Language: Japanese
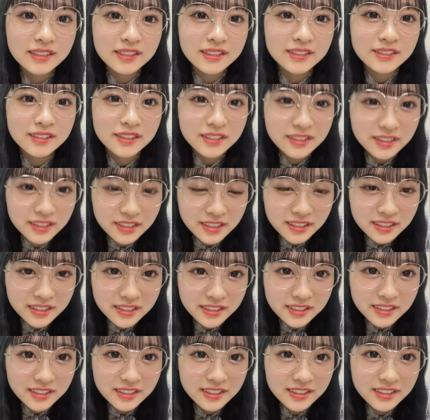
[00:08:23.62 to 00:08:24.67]
ふう
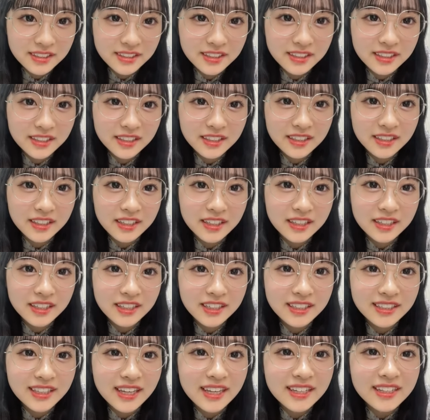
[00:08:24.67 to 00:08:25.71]

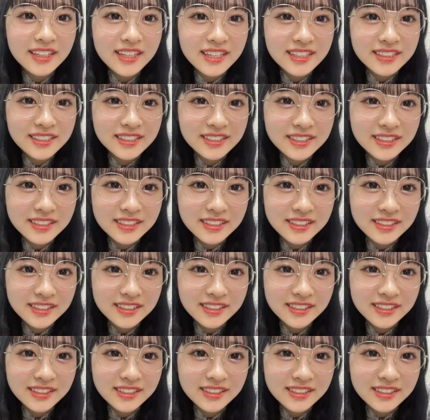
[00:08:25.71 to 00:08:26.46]
痛いです